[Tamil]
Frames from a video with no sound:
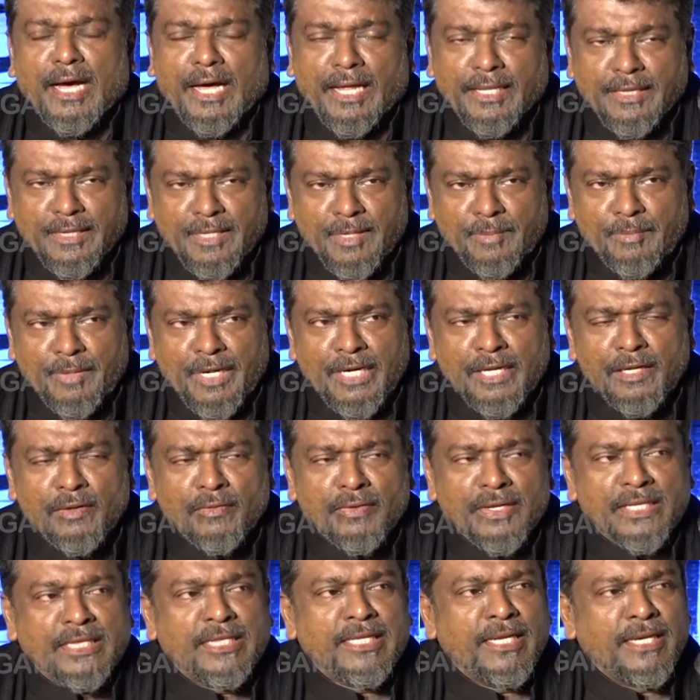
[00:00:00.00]
அந்த
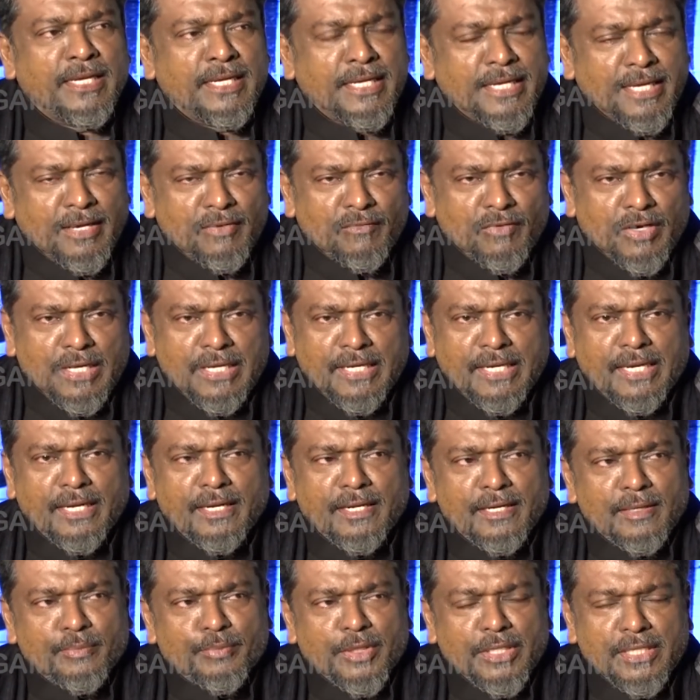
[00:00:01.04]
மெழுகுவர்த்தியாக என் வாழ்க்கையில்
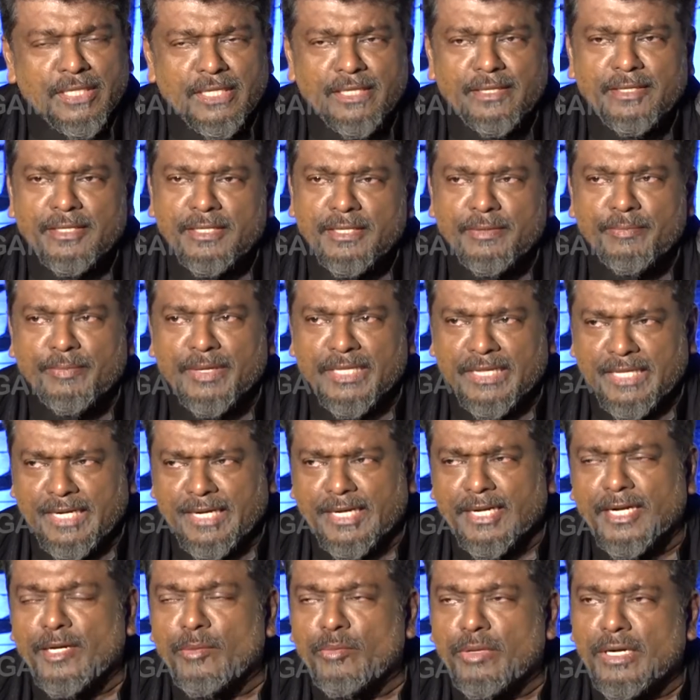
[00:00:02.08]
இருப்பது
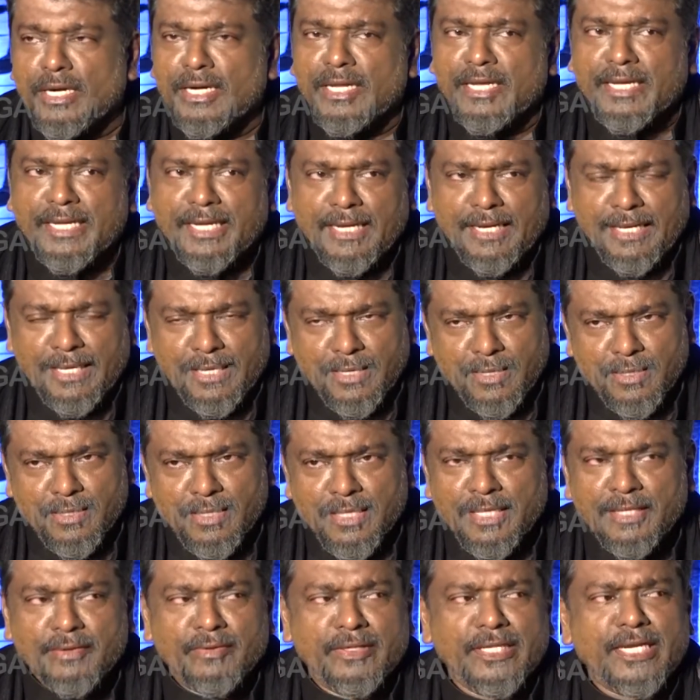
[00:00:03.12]
பத்திரிகை நண்பர்களாகிய நீங்கள்
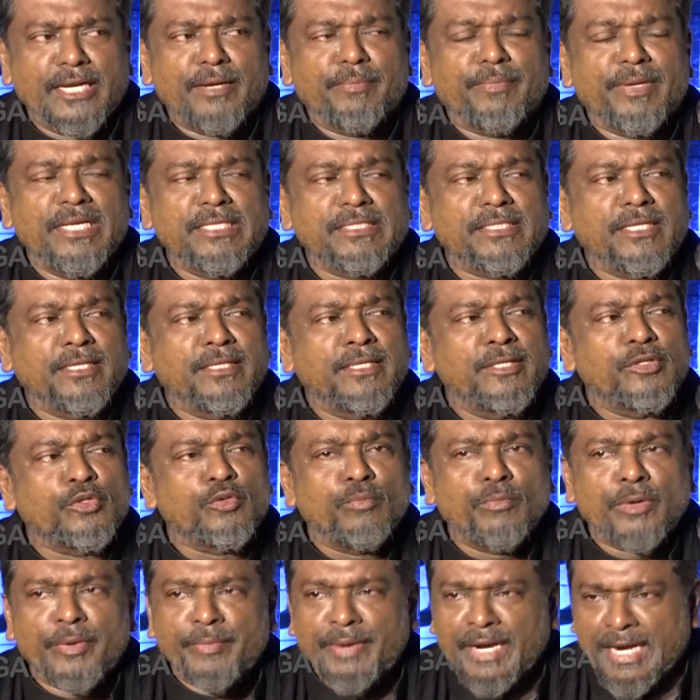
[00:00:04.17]
இது வந்து நான் பேசுகிறது
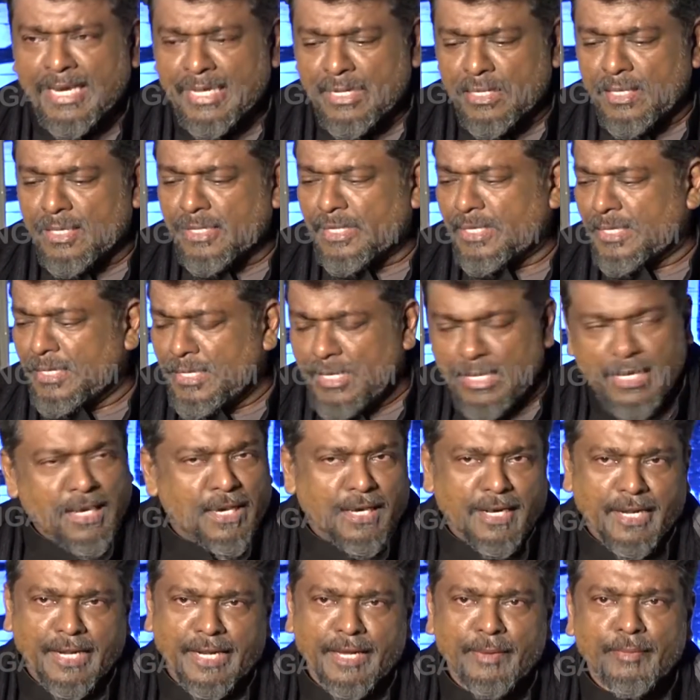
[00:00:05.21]
சும்மா மேடைக்காக
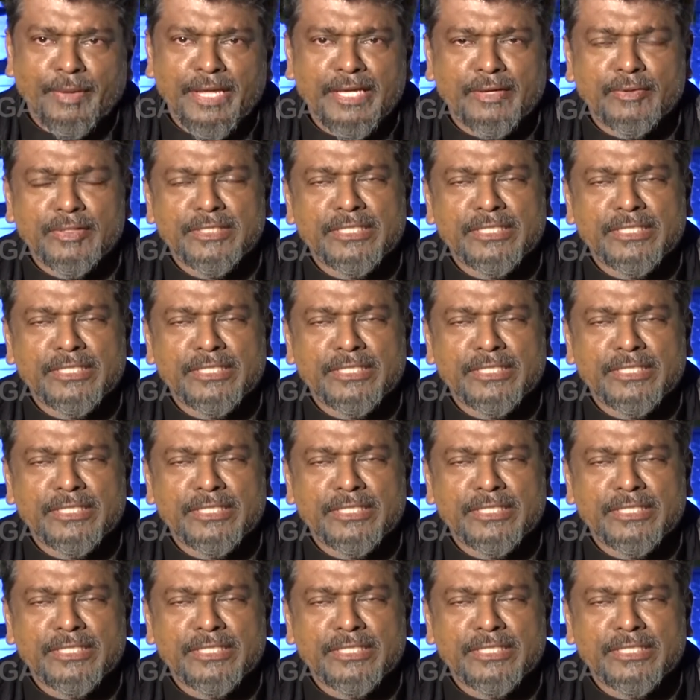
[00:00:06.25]
நிறைய மைக்